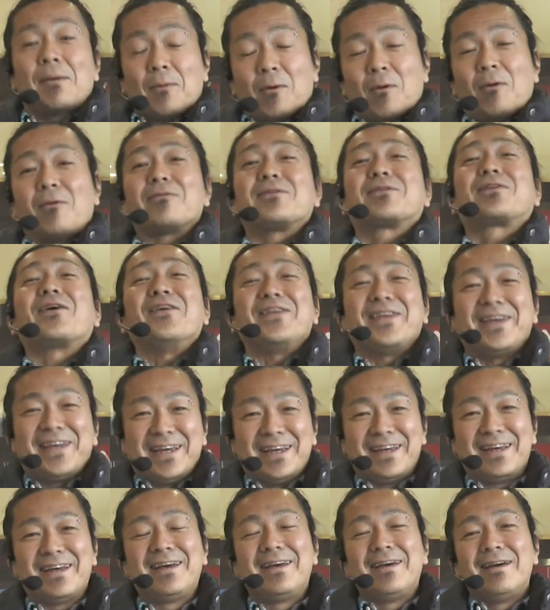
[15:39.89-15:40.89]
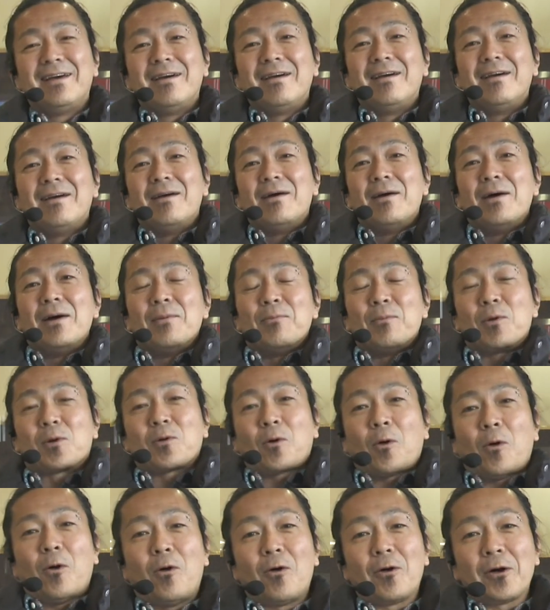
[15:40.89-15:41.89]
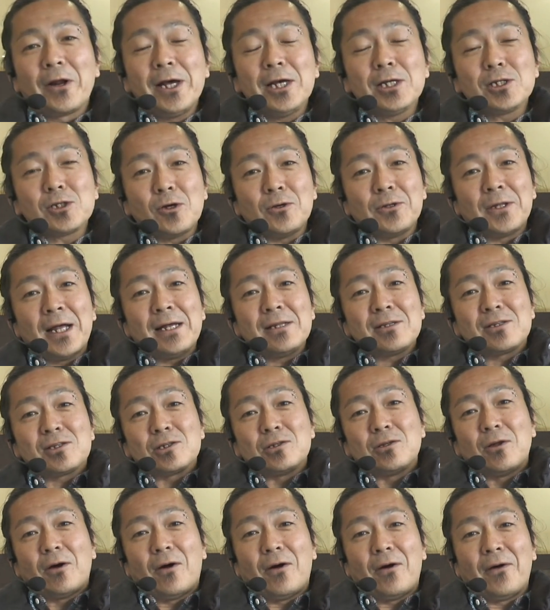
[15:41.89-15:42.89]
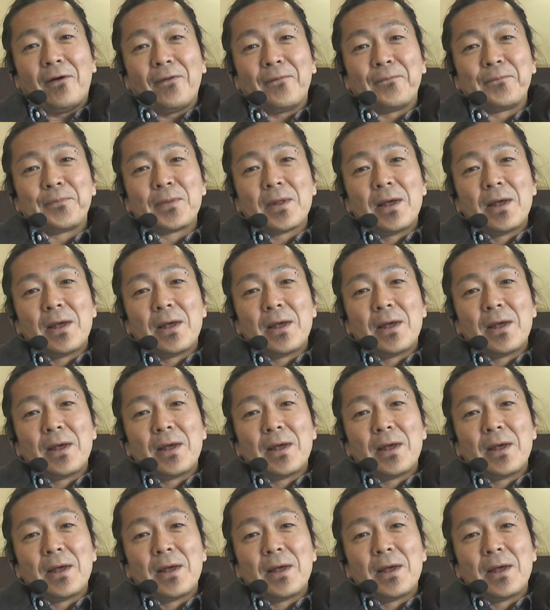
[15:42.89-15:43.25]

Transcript: もう本当にもうこれぞなんつうの、